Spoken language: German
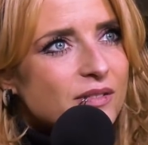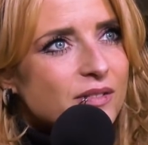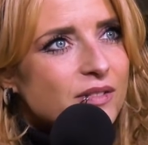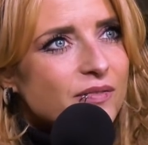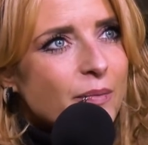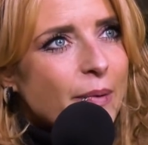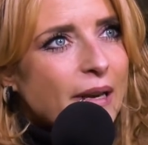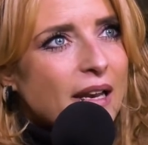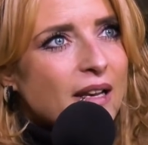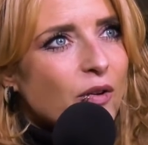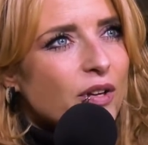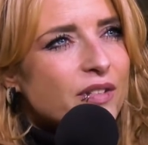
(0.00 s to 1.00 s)
und wenn man
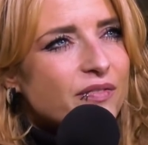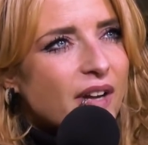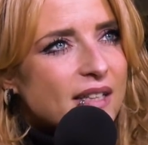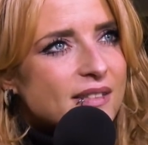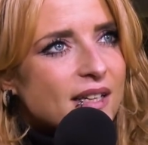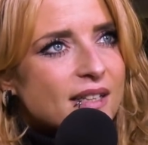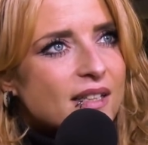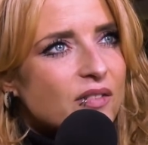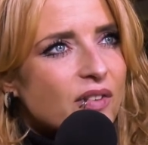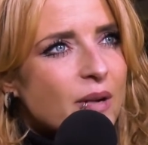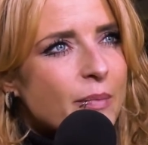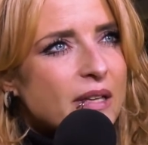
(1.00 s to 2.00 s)
dann Leute fragt, sagen die
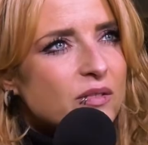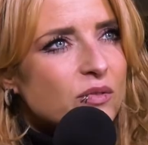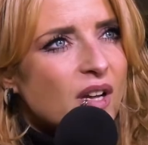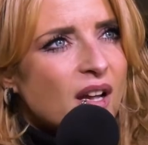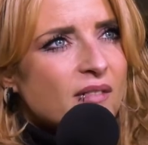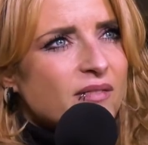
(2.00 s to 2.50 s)
auf einmal so,